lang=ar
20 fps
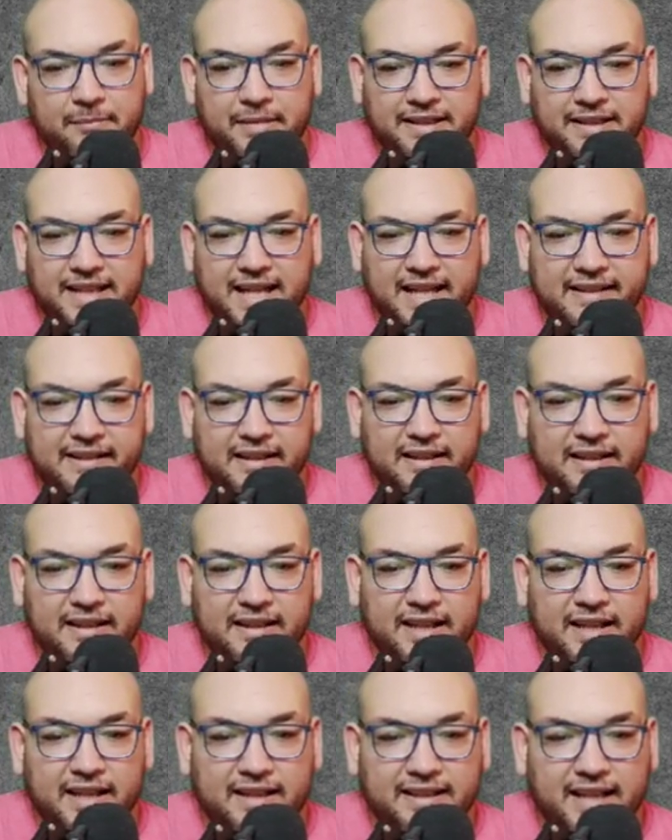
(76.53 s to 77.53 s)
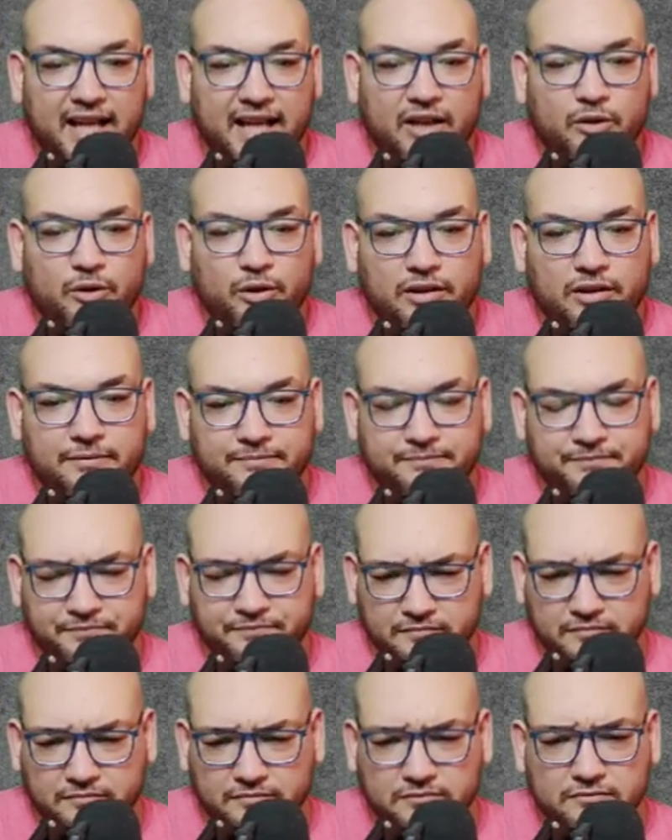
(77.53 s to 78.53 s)
بتهدد إنك تاكل
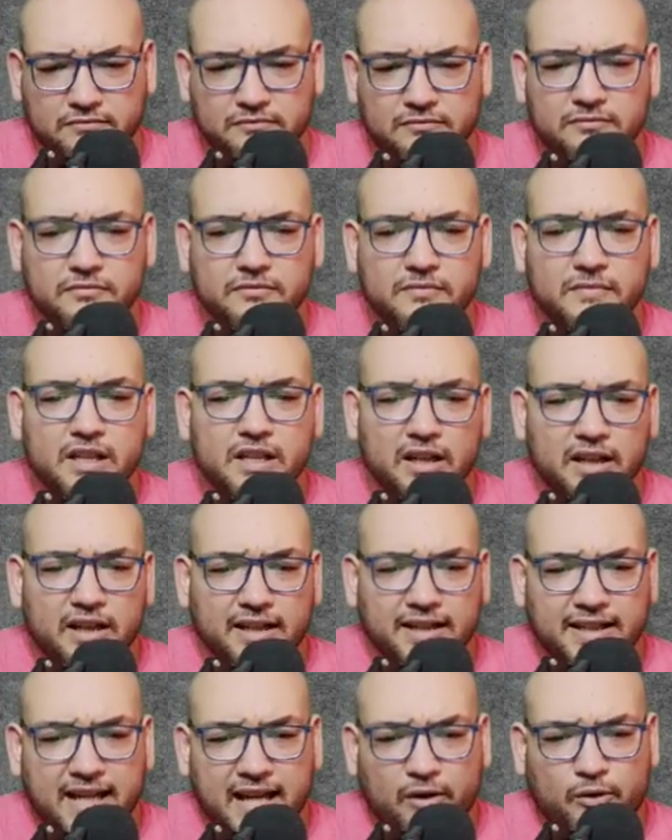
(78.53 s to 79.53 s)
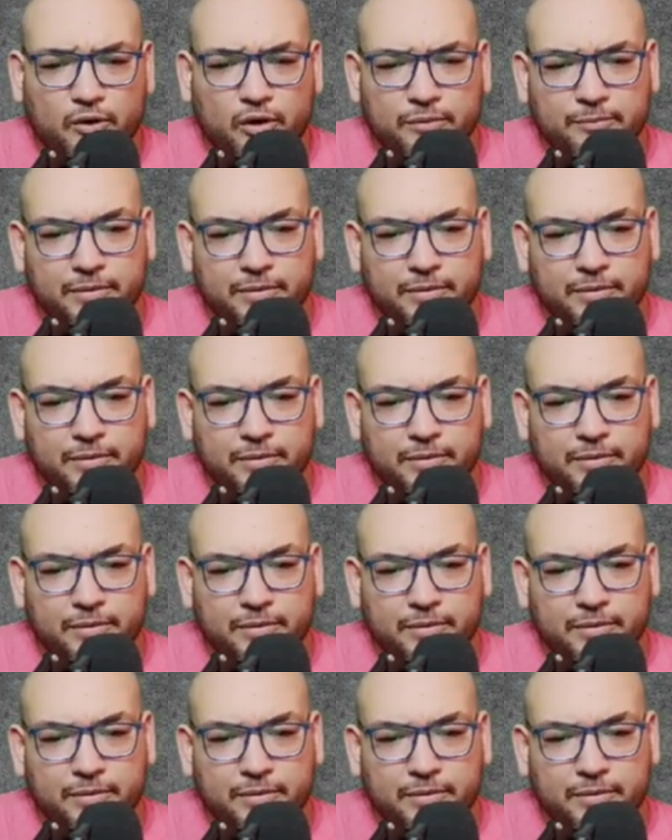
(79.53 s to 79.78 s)
ياكل